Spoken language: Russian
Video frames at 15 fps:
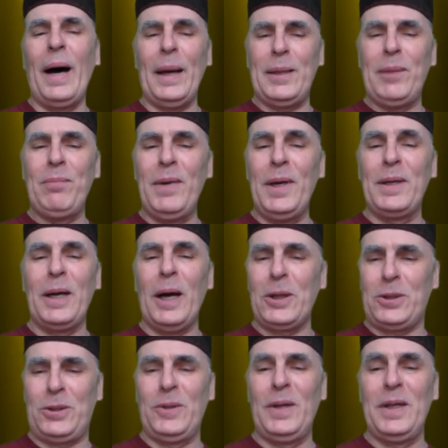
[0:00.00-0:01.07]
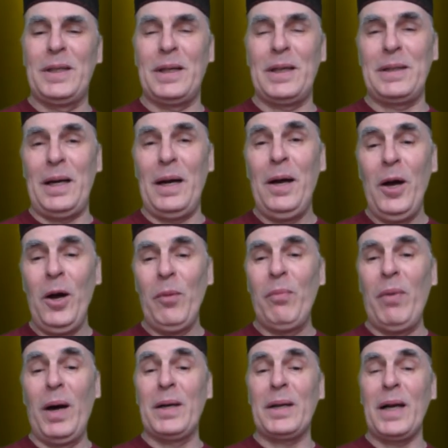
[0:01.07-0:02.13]
от меня, что ли, тогда
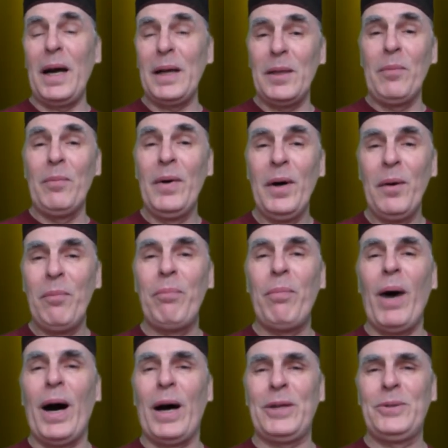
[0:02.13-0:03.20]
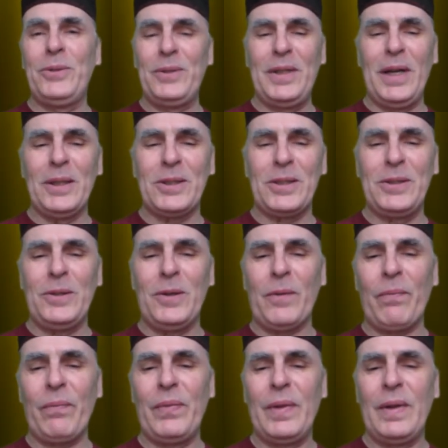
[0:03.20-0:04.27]
бараном пахнуть
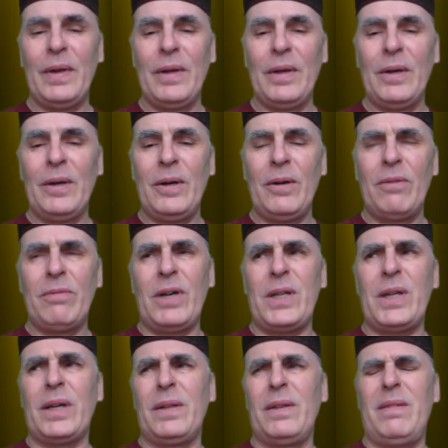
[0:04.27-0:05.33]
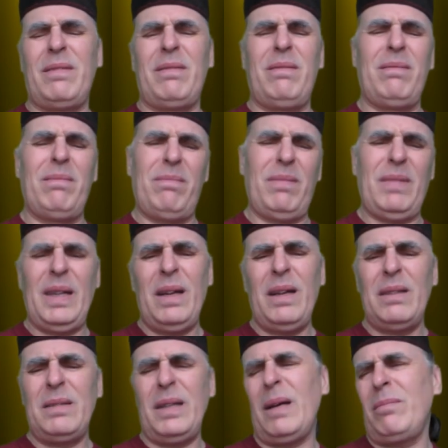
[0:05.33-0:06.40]
должно? Васька.
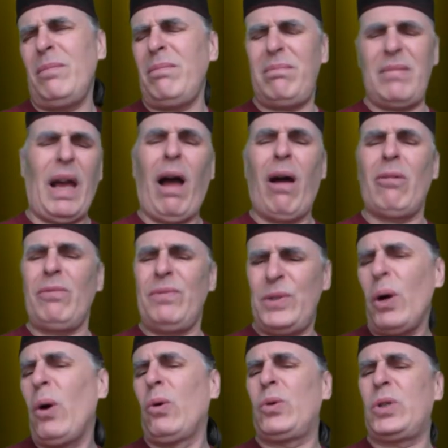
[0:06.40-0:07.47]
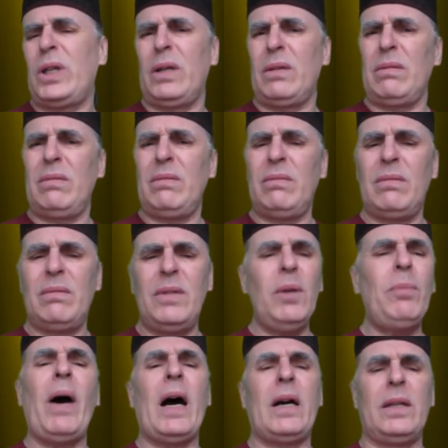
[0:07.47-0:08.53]
Да мяу, все уже,
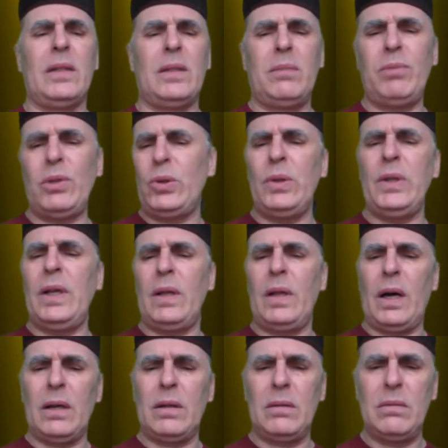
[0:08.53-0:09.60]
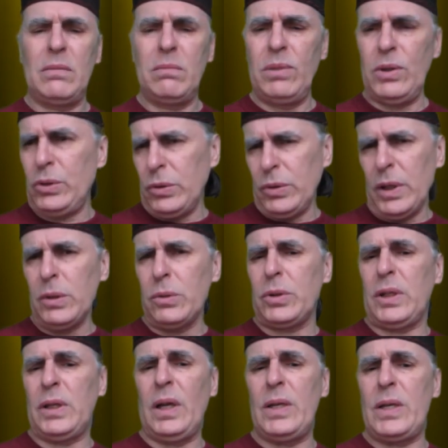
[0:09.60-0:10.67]
не пахнет, пошутил я. Пошутить
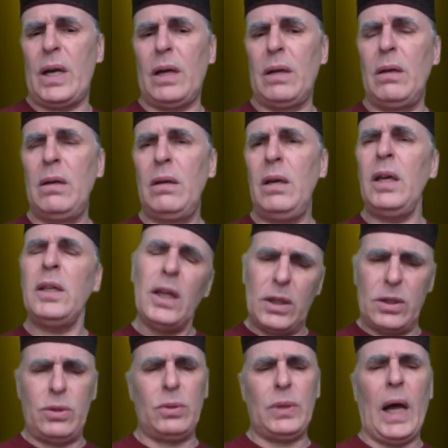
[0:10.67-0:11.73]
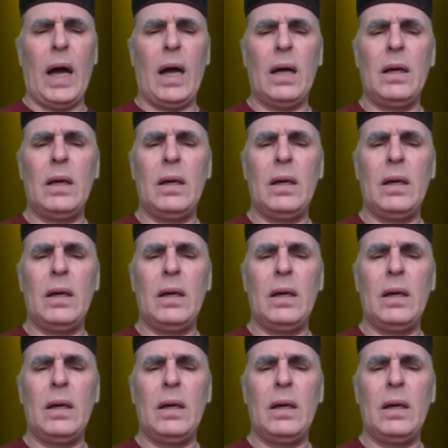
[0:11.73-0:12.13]
уже нельзя. Идите сюда.